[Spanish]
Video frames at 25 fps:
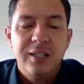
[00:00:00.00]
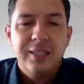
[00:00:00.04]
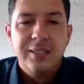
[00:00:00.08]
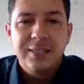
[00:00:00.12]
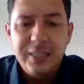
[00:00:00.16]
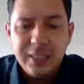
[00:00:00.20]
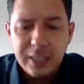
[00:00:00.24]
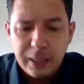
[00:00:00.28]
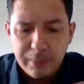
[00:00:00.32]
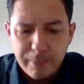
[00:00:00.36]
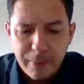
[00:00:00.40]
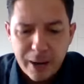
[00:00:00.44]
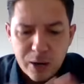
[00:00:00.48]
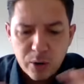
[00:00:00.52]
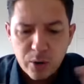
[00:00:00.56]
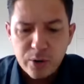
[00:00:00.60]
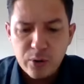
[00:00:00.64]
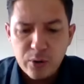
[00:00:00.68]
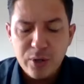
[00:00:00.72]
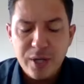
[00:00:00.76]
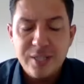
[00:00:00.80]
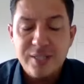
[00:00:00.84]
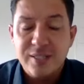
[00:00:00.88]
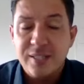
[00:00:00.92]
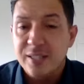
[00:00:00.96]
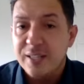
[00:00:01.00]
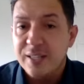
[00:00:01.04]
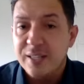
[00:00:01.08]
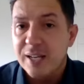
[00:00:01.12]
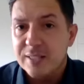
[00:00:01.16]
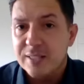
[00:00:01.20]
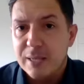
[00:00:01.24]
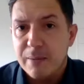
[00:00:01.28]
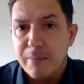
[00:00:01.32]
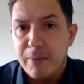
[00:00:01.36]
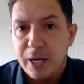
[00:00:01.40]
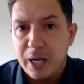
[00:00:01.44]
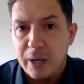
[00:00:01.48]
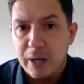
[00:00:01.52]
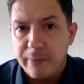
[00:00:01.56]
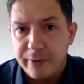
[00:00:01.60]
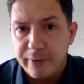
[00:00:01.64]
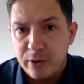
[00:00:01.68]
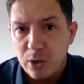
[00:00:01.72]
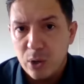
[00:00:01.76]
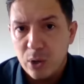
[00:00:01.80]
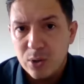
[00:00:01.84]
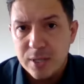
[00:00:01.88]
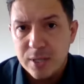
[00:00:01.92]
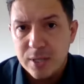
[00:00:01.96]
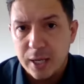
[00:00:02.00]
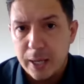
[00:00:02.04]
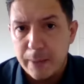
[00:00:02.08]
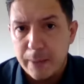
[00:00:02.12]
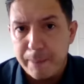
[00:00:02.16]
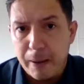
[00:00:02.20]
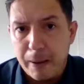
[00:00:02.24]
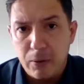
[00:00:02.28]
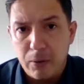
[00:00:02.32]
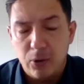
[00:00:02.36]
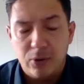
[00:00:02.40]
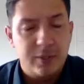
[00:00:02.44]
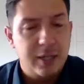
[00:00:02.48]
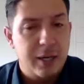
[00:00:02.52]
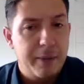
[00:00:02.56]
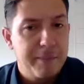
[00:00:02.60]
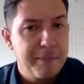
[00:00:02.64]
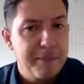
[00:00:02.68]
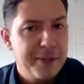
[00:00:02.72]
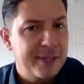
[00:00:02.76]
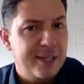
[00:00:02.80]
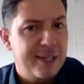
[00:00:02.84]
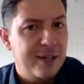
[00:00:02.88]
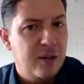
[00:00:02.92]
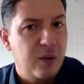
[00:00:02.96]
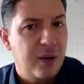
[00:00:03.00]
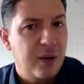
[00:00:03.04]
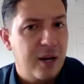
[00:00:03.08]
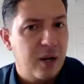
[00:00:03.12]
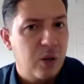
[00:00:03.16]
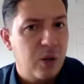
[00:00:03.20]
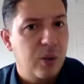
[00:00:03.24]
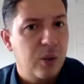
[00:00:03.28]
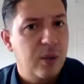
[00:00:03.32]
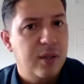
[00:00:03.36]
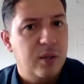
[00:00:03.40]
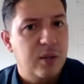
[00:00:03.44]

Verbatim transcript: Sin embargo, hay una enseñanza maravillosa que Pablo transmite a lo largo